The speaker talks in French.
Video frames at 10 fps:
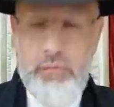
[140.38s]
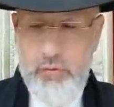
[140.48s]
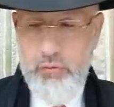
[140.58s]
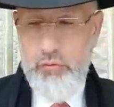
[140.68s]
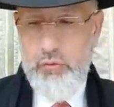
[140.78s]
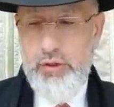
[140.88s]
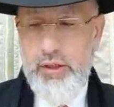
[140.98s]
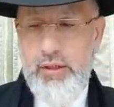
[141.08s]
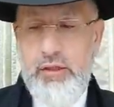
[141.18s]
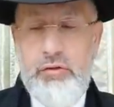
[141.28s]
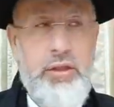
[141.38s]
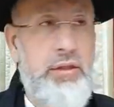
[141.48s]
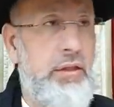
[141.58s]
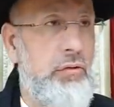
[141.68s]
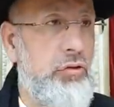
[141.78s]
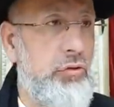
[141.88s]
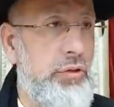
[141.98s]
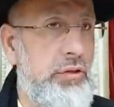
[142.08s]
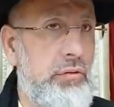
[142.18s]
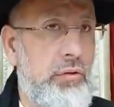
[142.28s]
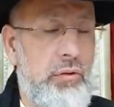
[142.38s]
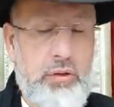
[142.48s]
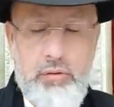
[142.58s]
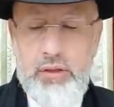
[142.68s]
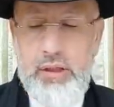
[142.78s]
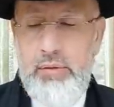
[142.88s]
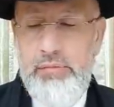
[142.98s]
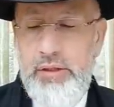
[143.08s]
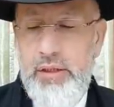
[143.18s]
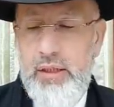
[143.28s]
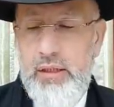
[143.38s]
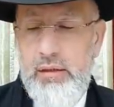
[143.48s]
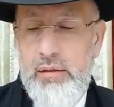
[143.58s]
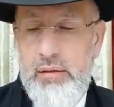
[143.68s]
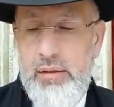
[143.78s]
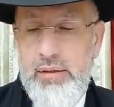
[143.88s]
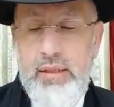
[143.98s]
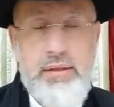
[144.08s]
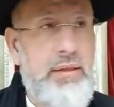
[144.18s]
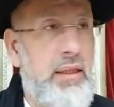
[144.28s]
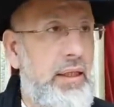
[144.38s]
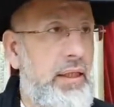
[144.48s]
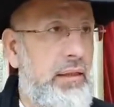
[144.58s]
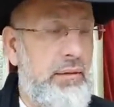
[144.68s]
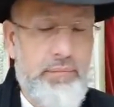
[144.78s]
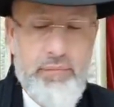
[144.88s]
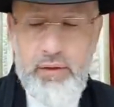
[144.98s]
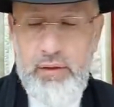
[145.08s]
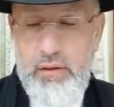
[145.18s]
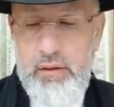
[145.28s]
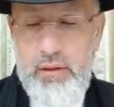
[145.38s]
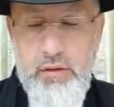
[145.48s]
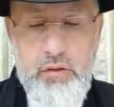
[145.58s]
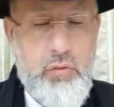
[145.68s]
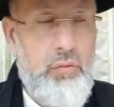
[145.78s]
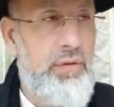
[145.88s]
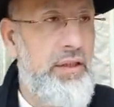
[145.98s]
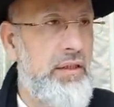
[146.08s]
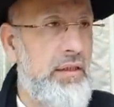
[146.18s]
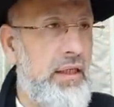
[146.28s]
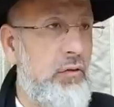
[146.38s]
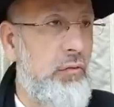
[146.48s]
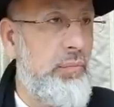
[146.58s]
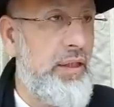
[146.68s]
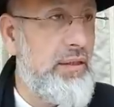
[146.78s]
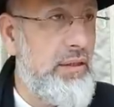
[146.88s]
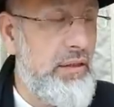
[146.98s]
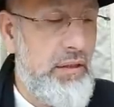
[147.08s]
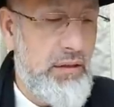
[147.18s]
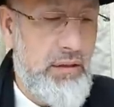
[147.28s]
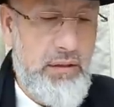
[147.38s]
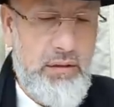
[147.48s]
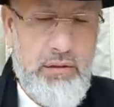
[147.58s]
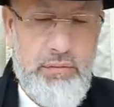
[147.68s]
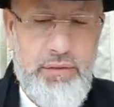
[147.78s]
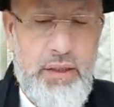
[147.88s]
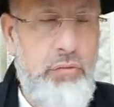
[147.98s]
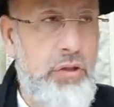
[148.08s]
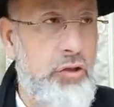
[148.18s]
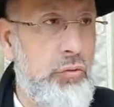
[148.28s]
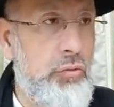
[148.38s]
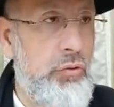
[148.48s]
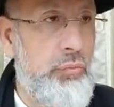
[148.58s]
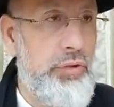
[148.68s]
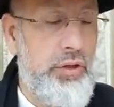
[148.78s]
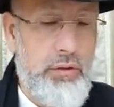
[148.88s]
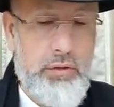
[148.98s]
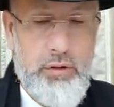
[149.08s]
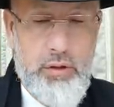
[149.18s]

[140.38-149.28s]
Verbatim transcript: Quand on regarde l'actualité aujourd'hui sur euh, le Kamamdina, l'État d'Israël et ce conflit israélo-palestinien qui euh, fait la une des journaux depuis euh,